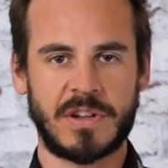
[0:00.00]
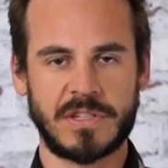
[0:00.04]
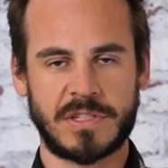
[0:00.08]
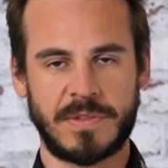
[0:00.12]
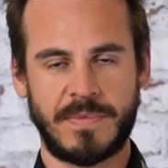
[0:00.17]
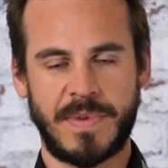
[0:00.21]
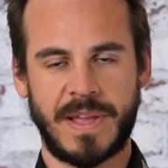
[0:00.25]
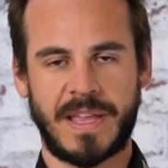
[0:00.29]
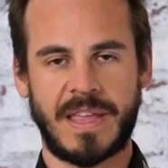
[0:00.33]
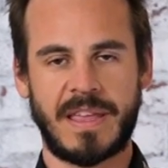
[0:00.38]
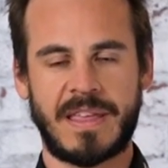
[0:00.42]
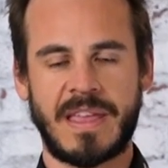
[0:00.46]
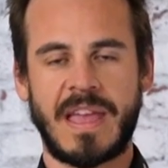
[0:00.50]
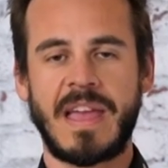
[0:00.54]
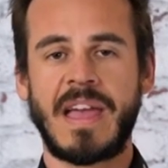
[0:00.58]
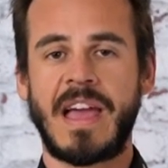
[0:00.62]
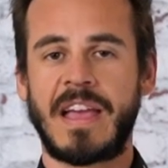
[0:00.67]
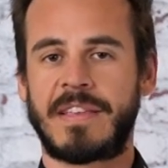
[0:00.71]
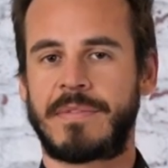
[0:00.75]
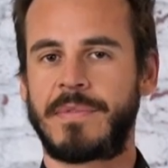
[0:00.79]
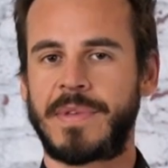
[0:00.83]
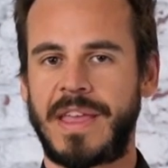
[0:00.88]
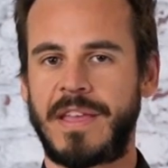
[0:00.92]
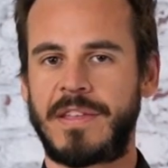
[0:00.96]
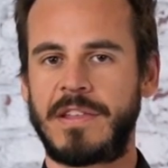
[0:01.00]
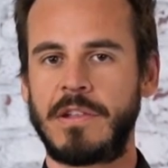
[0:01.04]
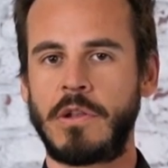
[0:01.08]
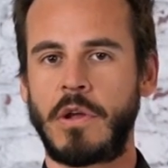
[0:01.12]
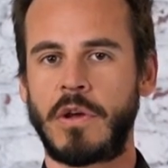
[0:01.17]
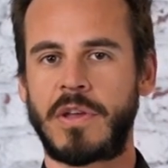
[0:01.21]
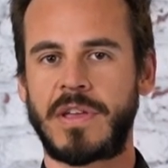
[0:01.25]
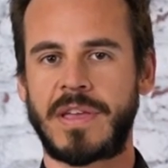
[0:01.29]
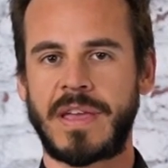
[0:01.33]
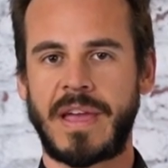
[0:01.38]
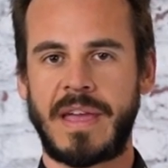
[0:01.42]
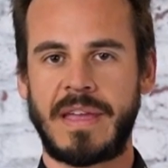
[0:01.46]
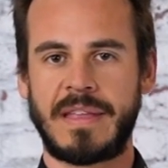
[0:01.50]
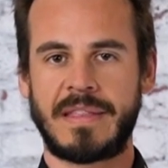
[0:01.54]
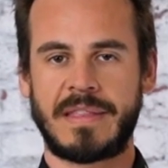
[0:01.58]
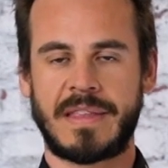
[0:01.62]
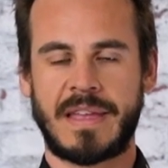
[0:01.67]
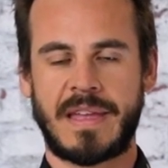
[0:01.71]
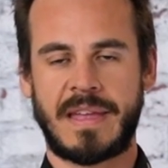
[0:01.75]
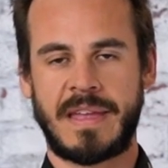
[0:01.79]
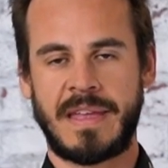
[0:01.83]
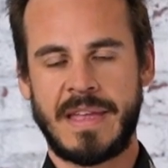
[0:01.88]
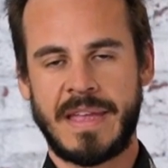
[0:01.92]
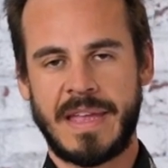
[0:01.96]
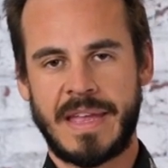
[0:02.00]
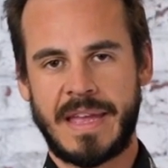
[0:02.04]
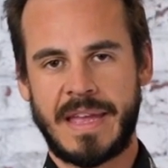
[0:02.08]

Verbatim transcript: Also wirklich, es wirklich Löcher in der,